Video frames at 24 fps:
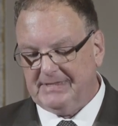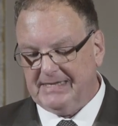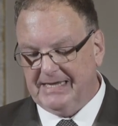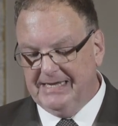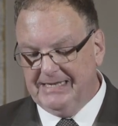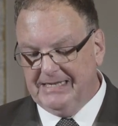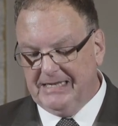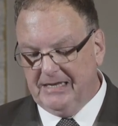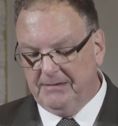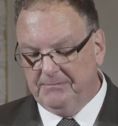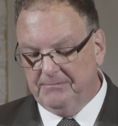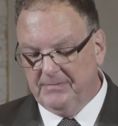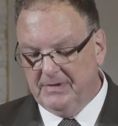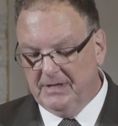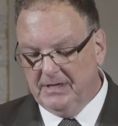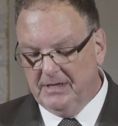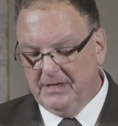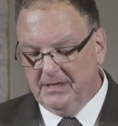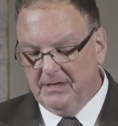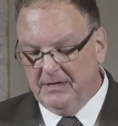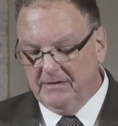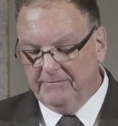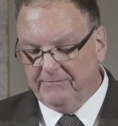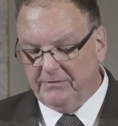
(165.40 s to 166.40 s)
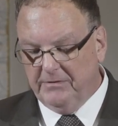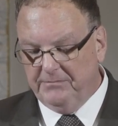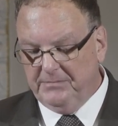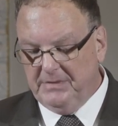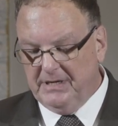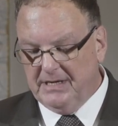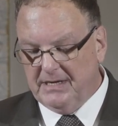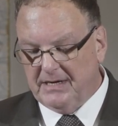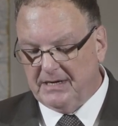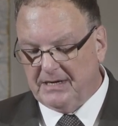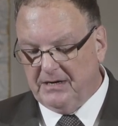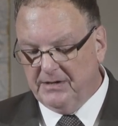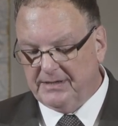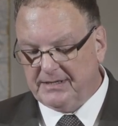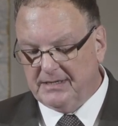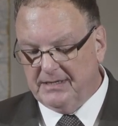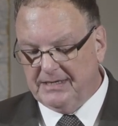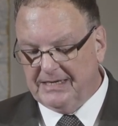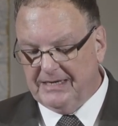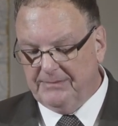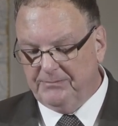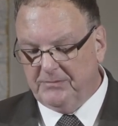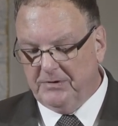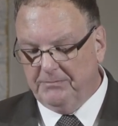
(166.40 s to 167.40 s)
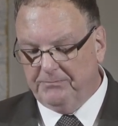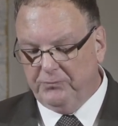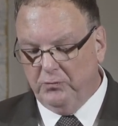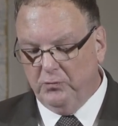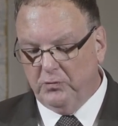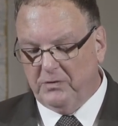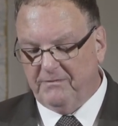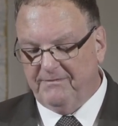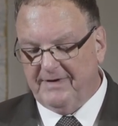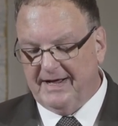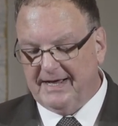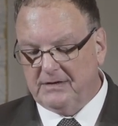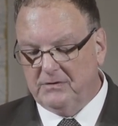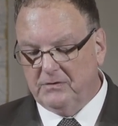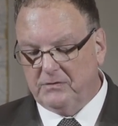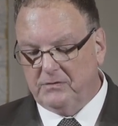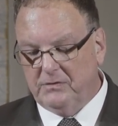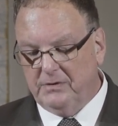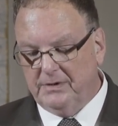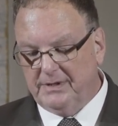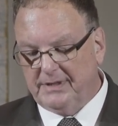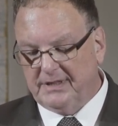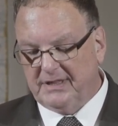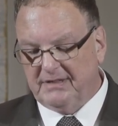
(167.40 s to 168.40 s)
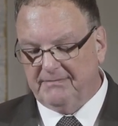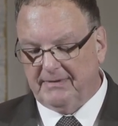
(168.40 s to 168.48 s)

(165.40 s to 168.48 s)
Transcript: In dem von mir herausgegebenen Buch Wachgeküsst,